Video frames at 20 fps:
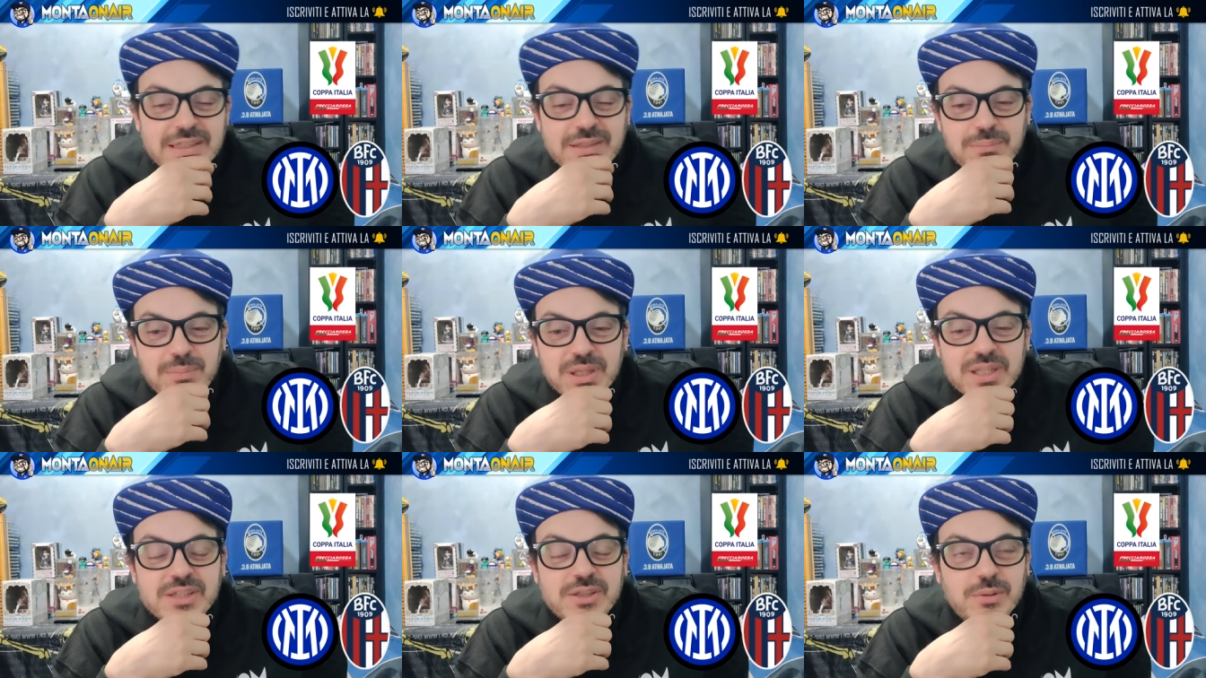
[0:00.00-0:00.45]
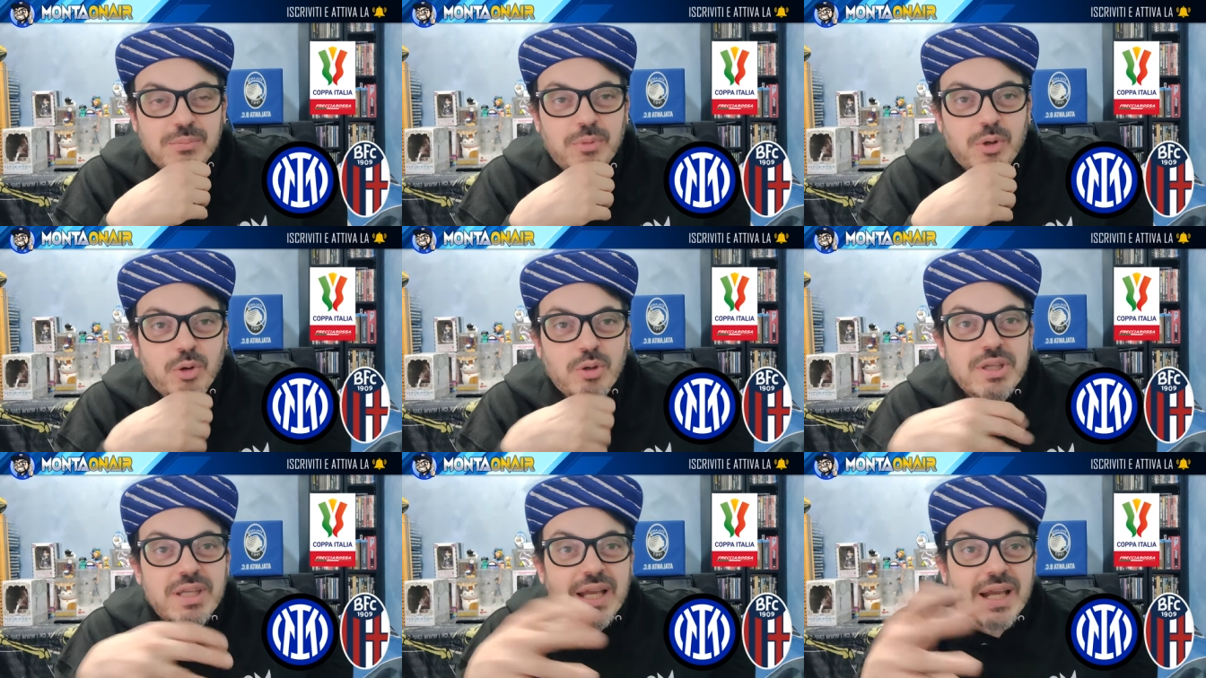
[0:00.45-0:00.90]
Mentre un
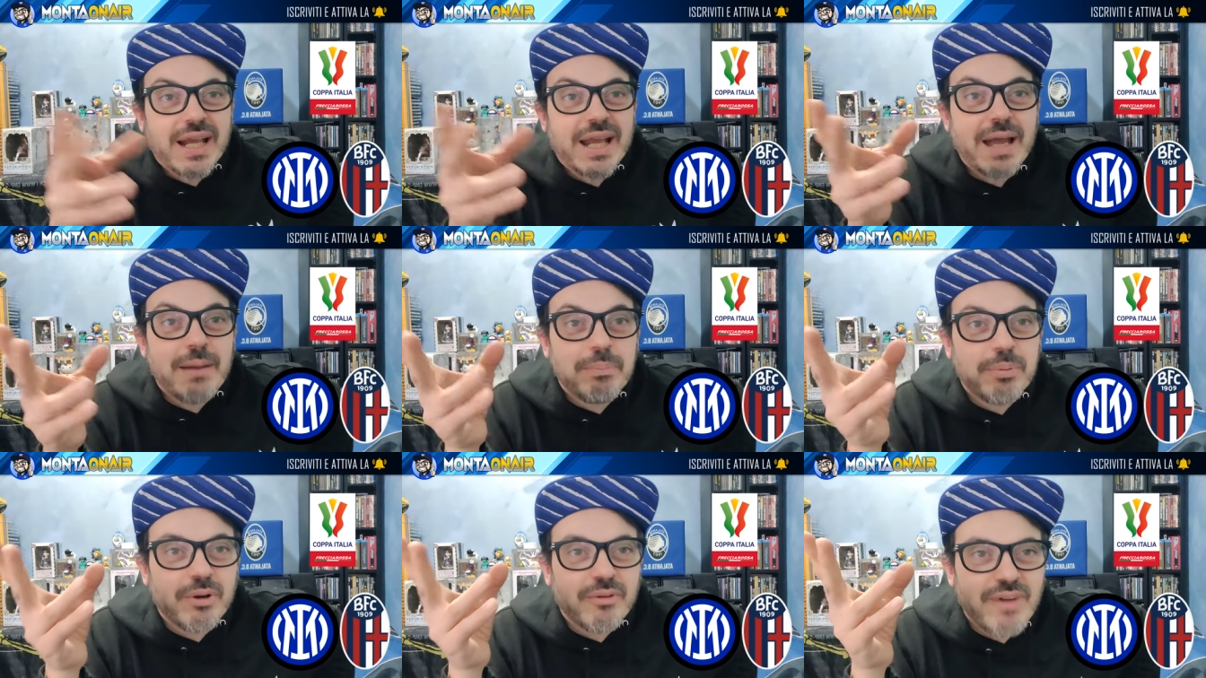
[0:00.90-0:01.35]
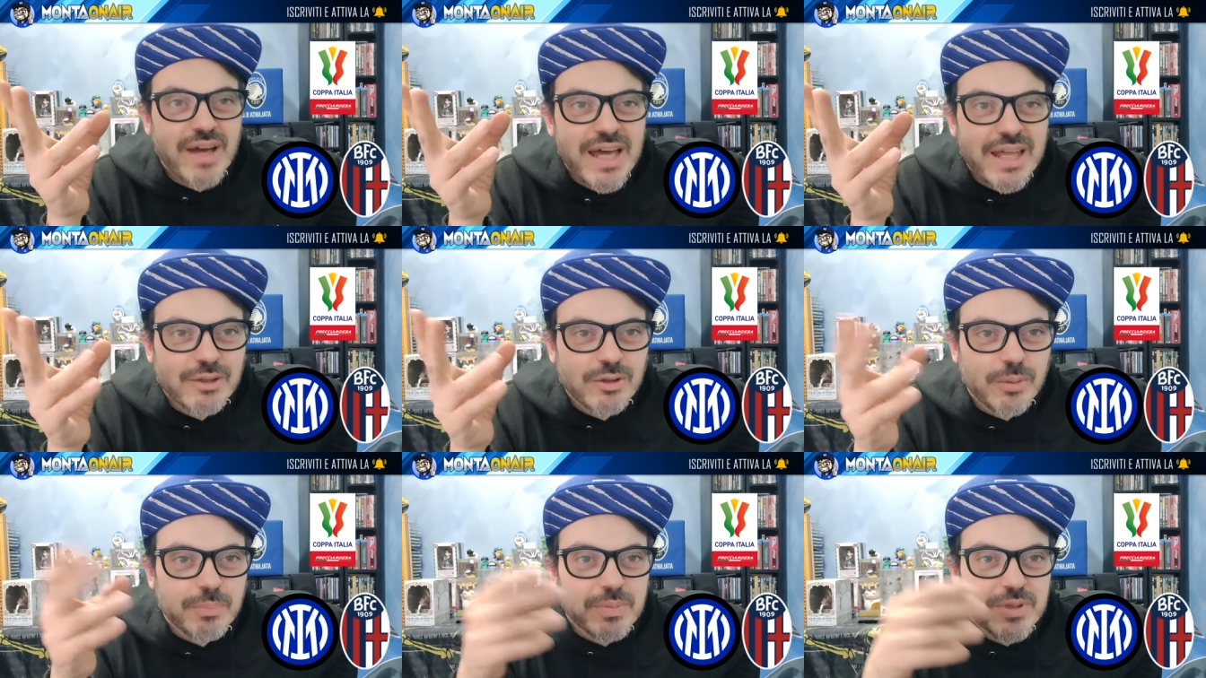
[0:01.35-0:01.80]
Bologna che ha
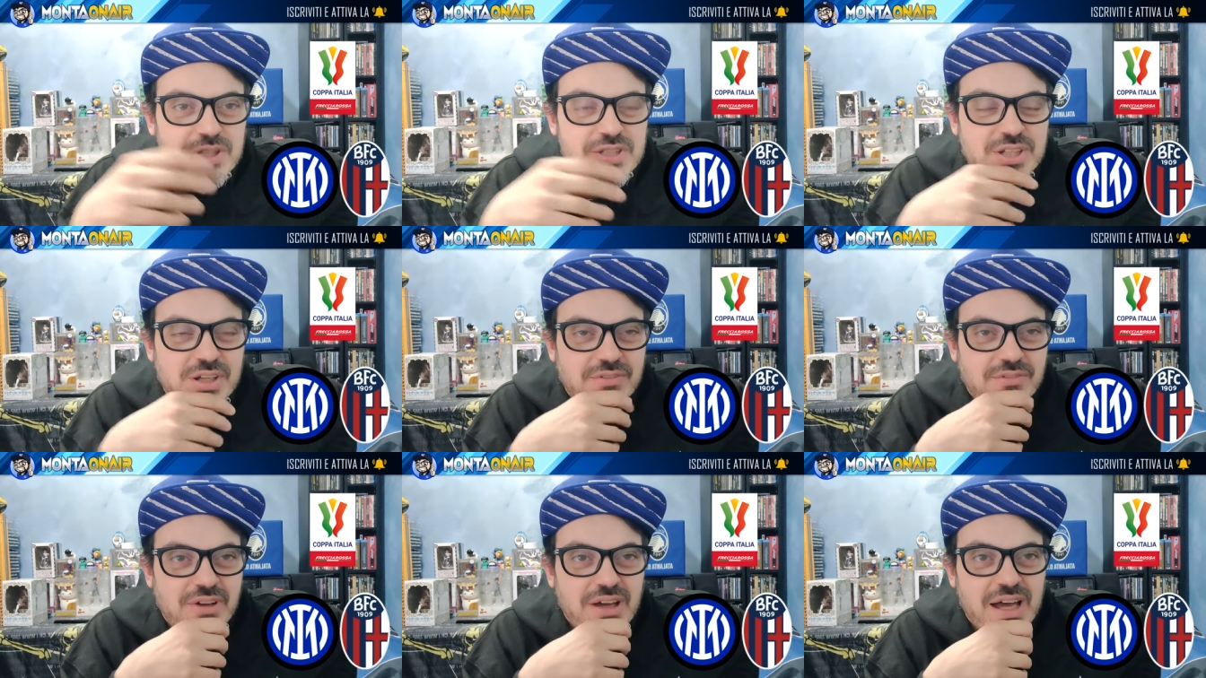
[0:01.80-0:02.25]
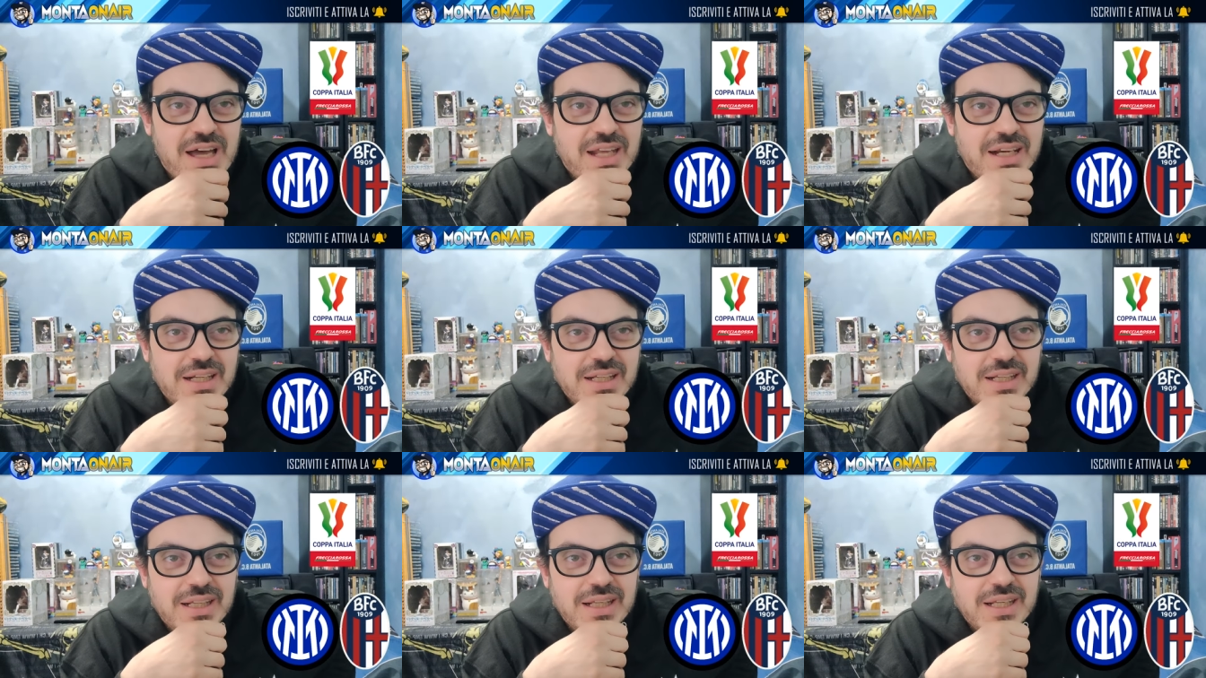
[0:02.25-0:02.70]
provato a
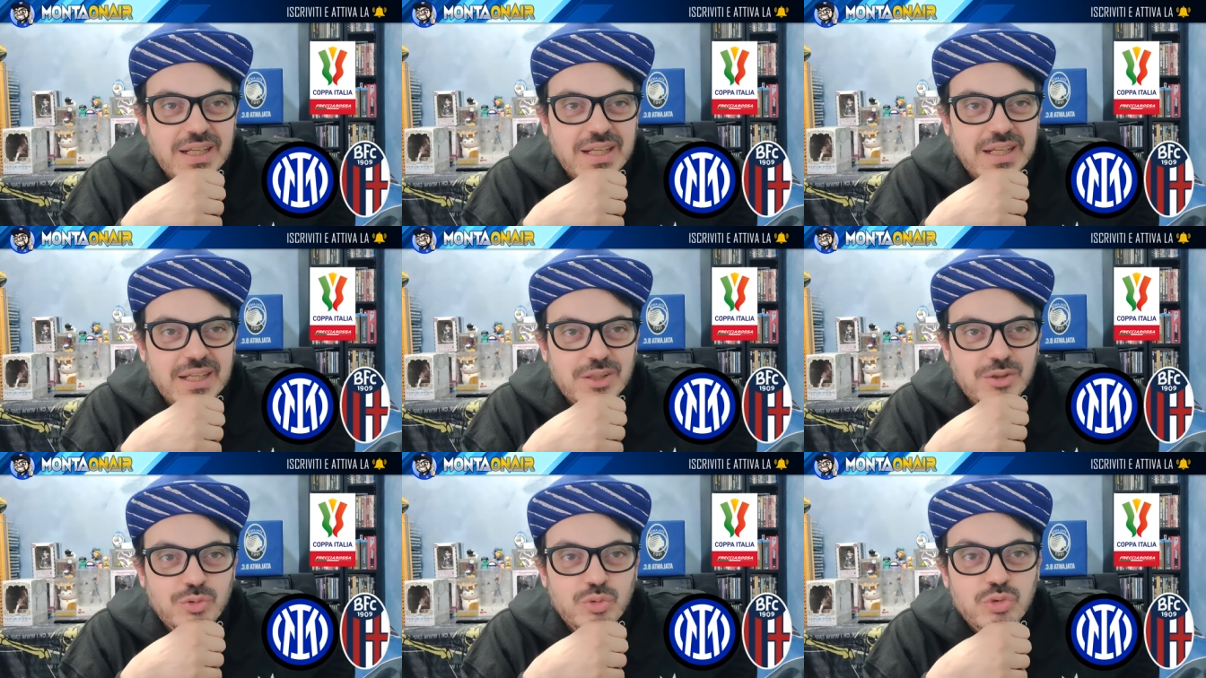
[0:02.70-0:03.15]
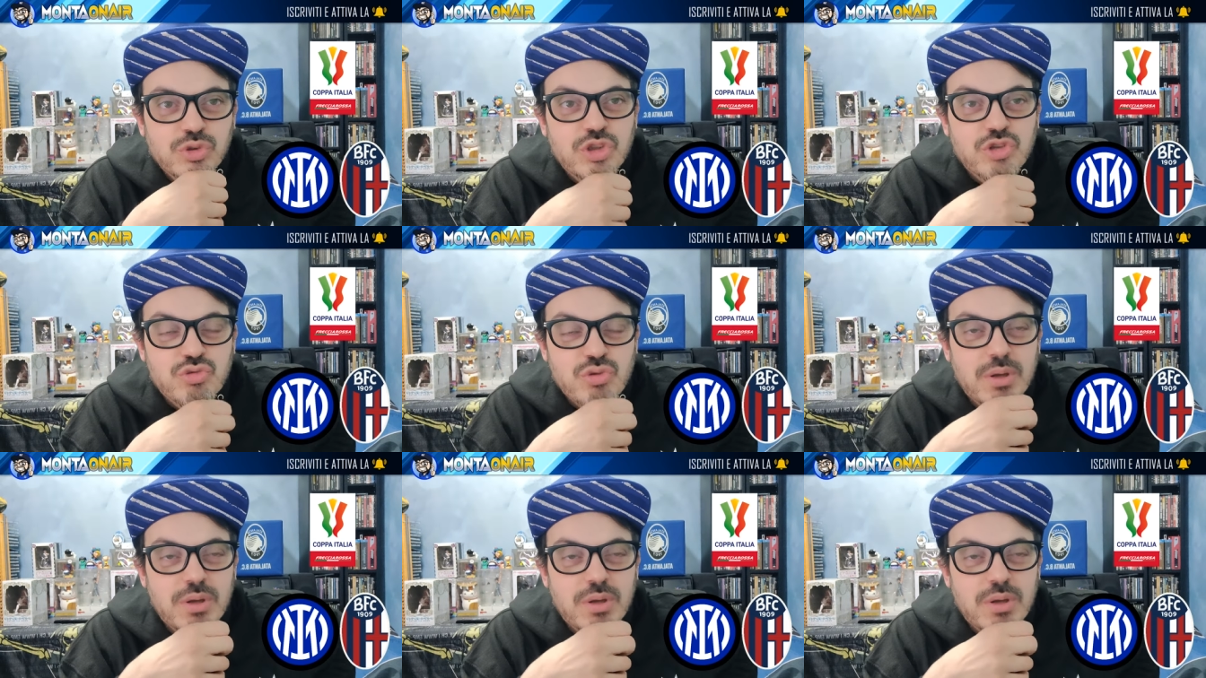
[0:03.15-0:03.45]
preservare tutti i suoi